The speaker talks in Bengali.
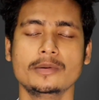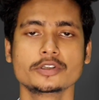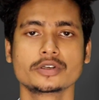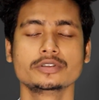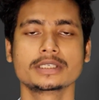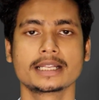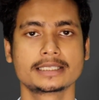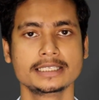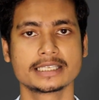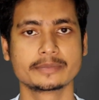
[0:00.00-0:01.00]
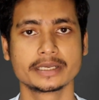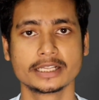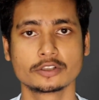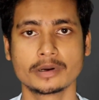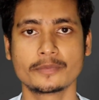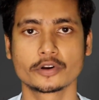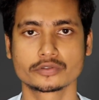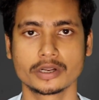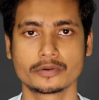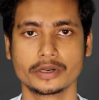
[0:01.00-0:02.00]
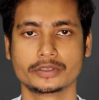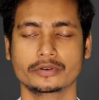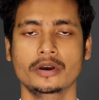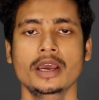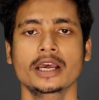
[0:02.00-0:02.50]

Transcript: সমস্ত কিছু সাতটি সাবজেক্ট নিয়ে তোমরা পড়াশোনা করেছো